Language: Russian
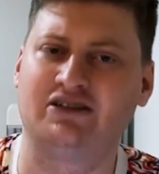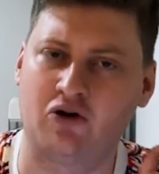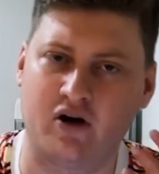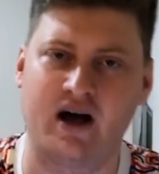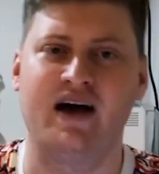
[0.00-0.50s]

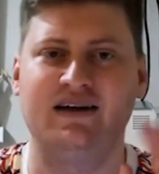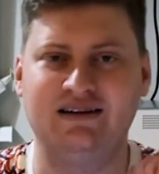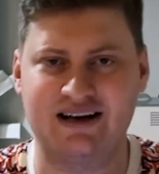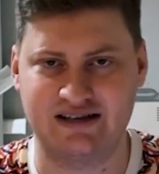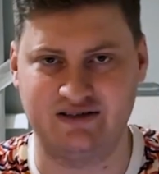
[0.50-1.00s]
строго
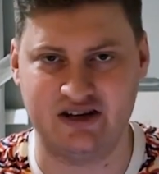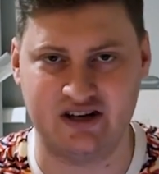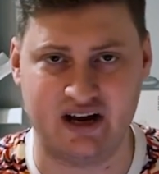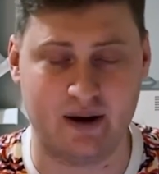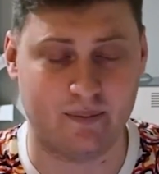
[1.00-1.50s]
для
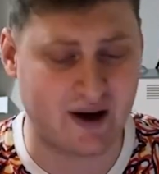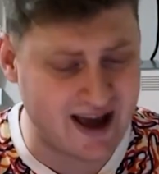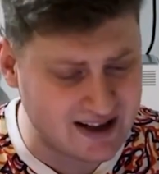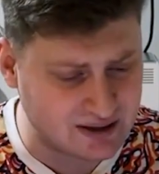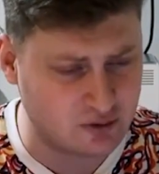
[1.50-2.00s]
развлечения.
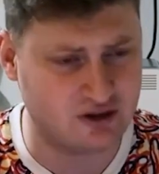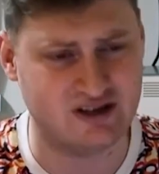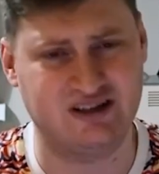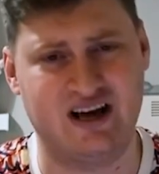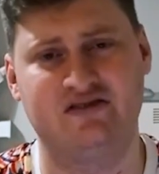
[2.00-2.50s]
Поэтому
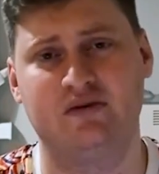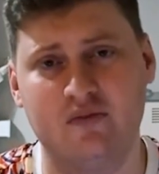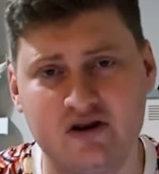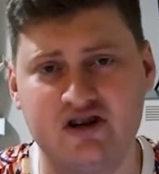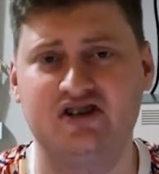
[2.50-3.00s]
не ставьте
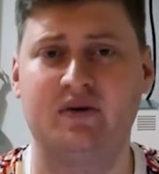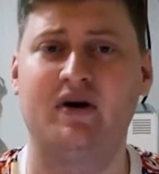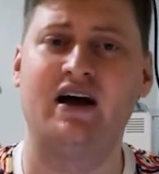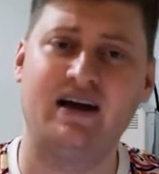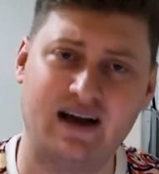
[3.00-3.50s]
больше, чем
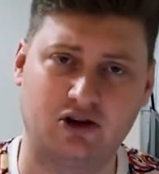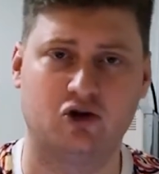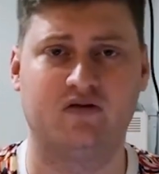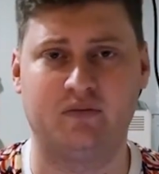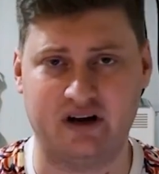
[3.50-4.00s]

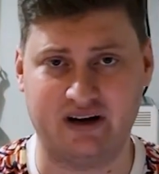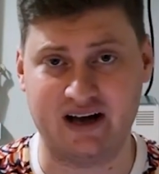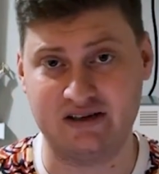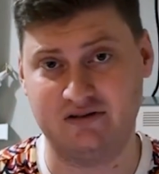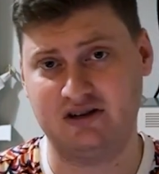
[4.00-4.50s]
готовы
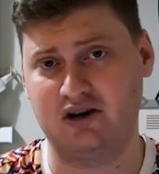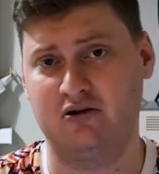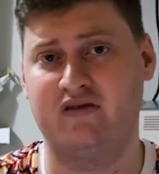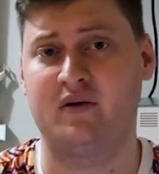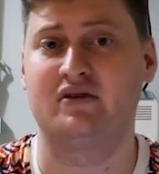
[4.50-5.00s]
проиграть. Вот
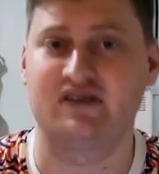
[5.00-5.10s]
такой вам